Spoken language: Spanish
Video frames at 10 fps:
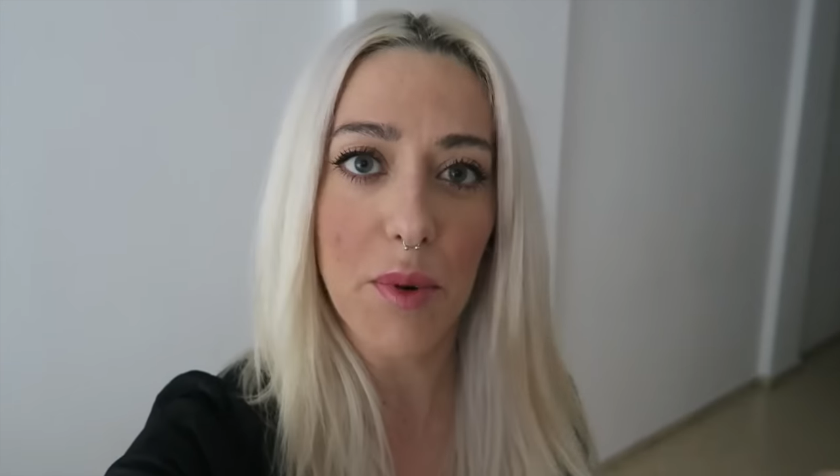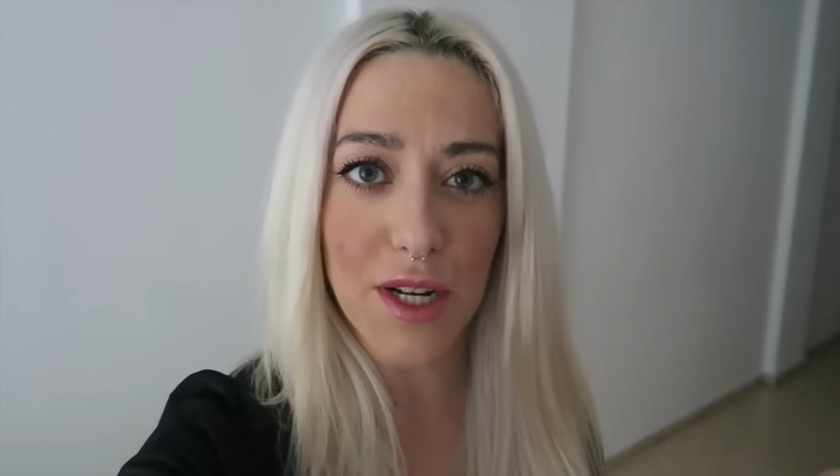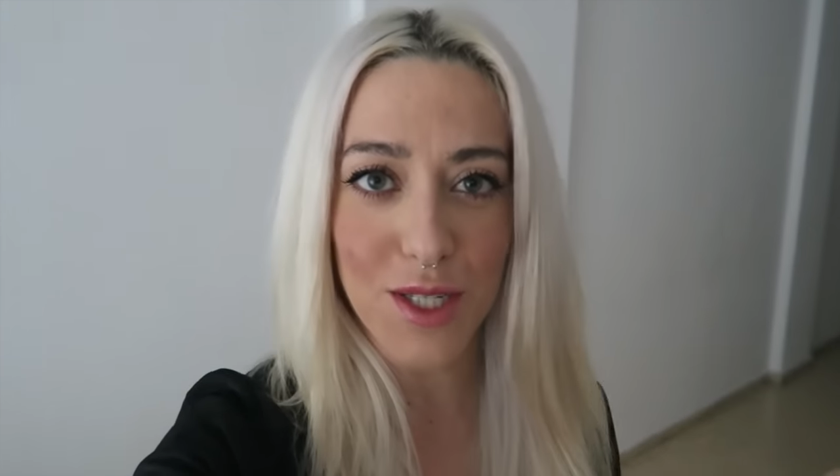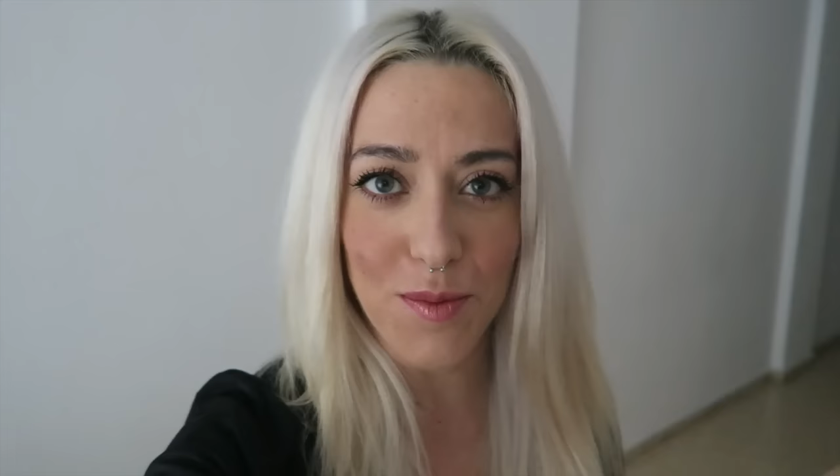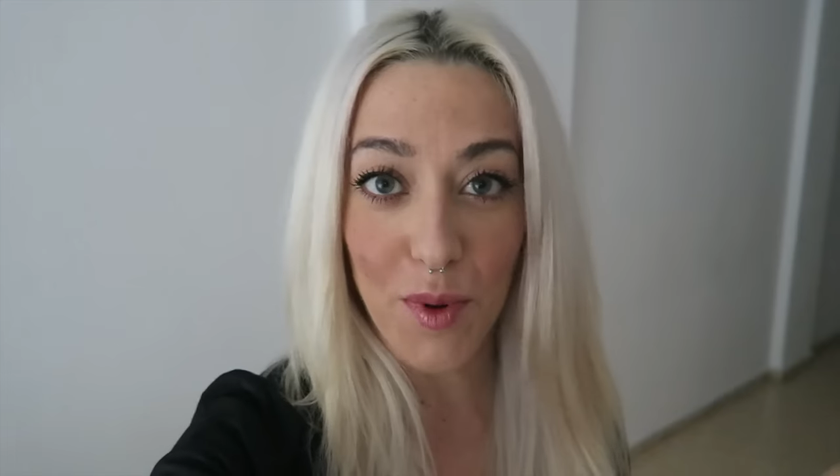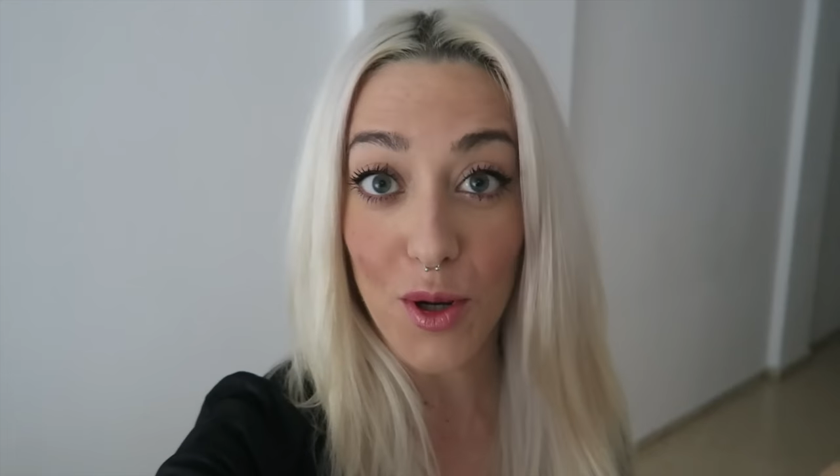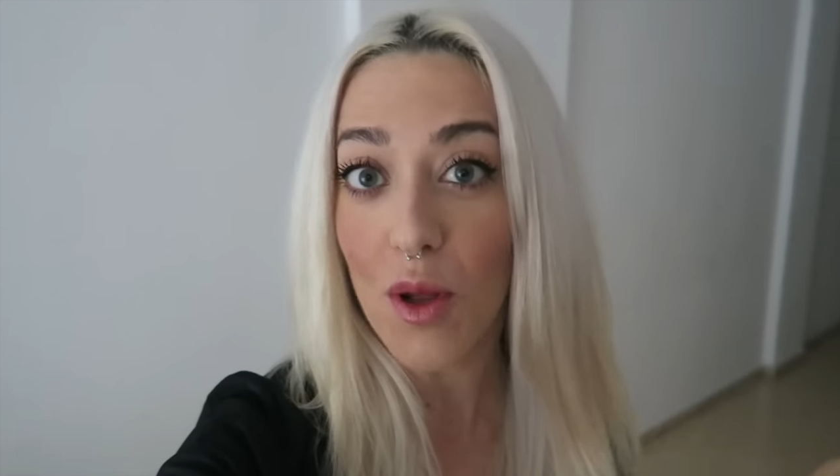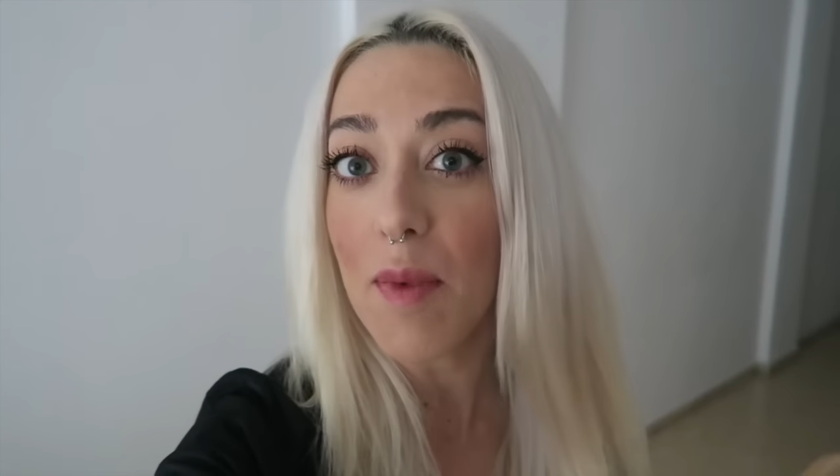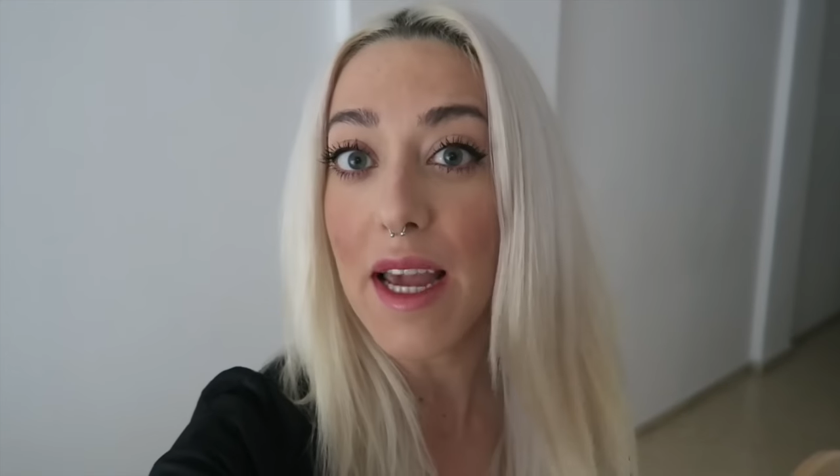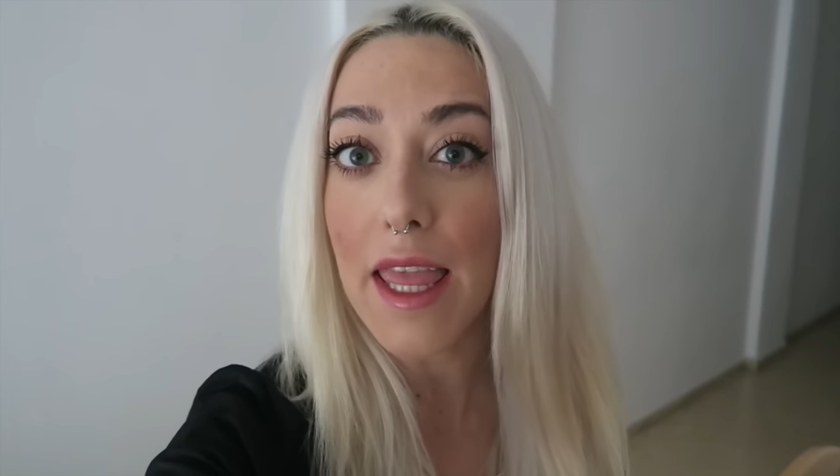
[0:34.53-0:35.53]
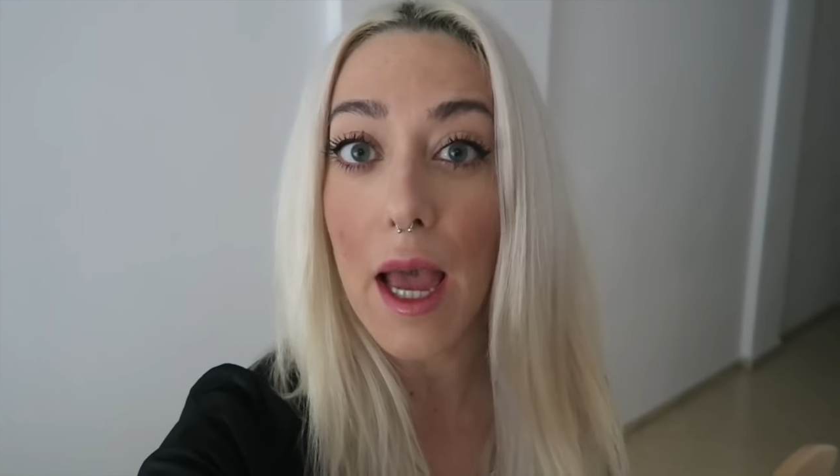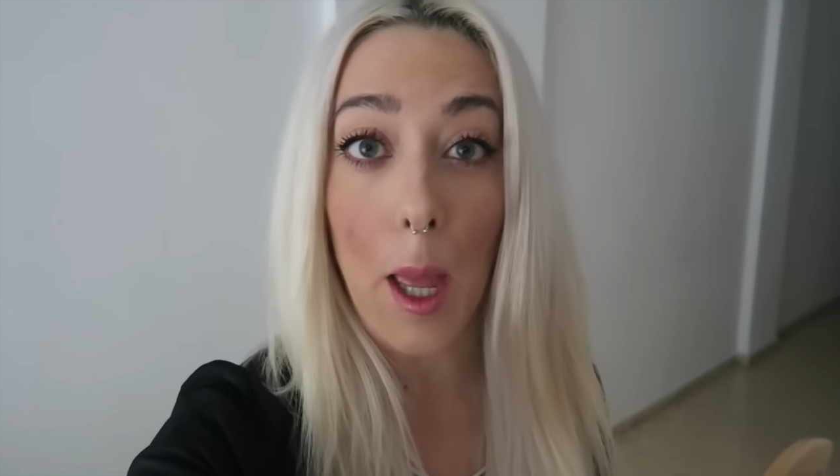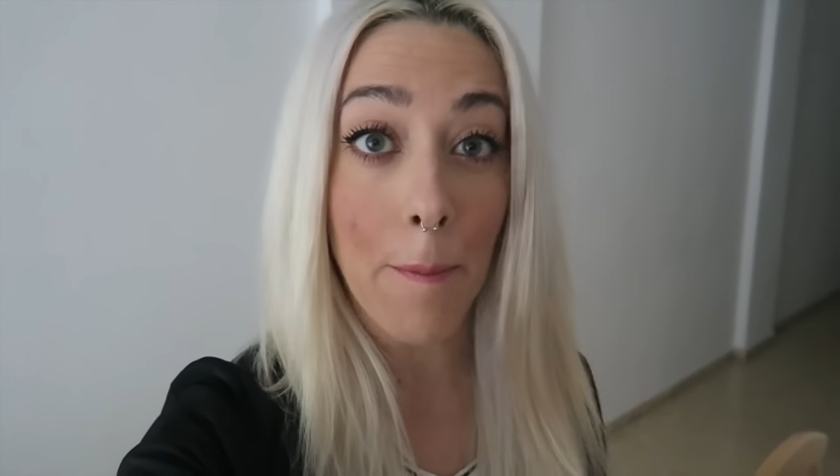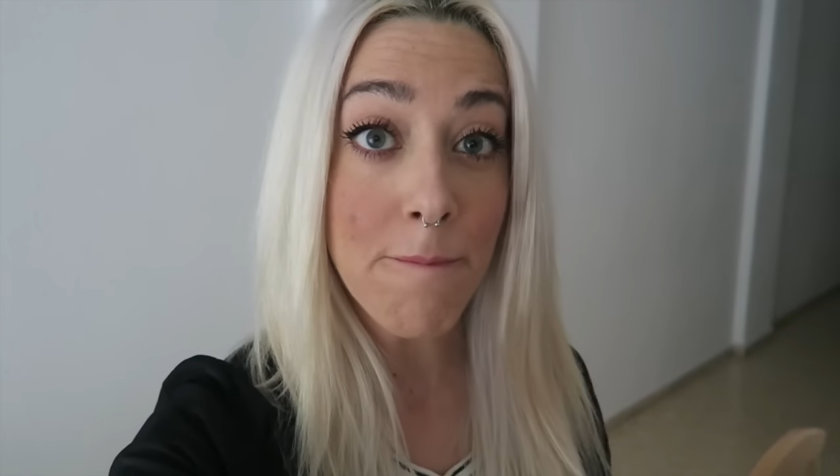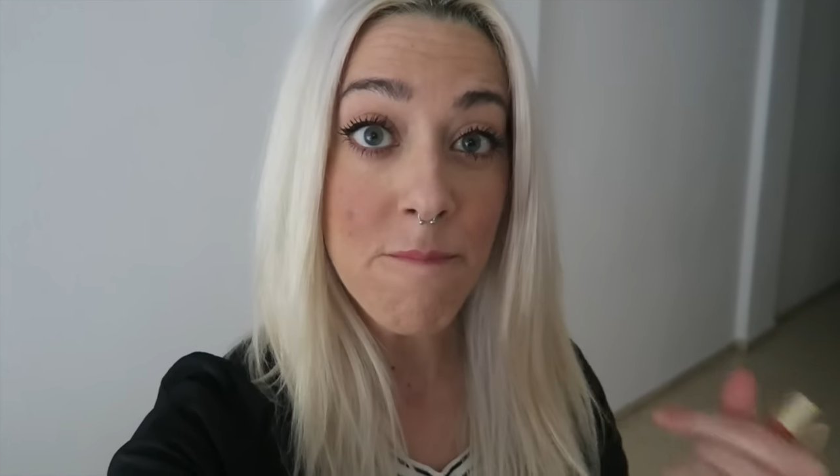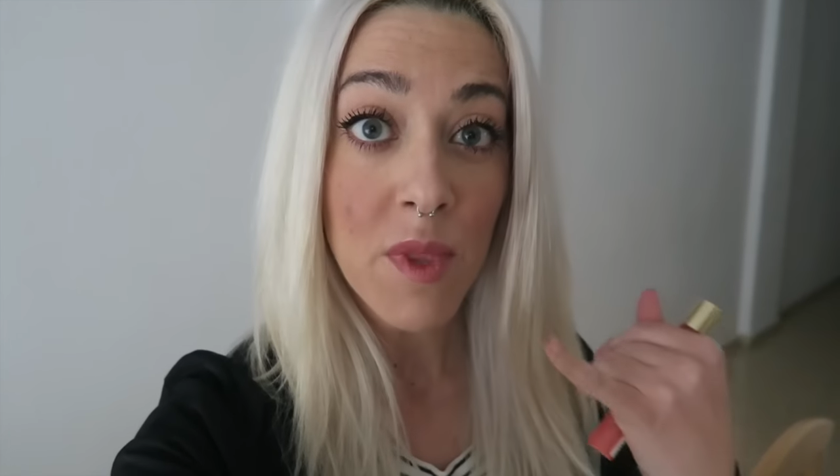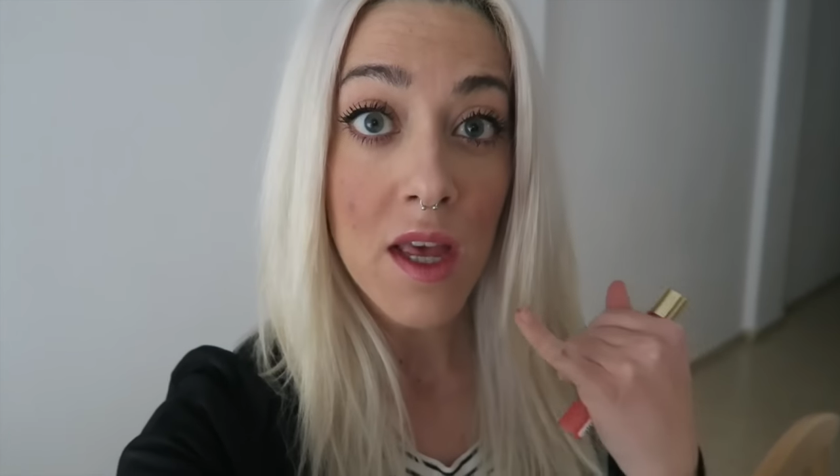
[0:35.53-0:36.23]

y ponerse un poquito de maquillaje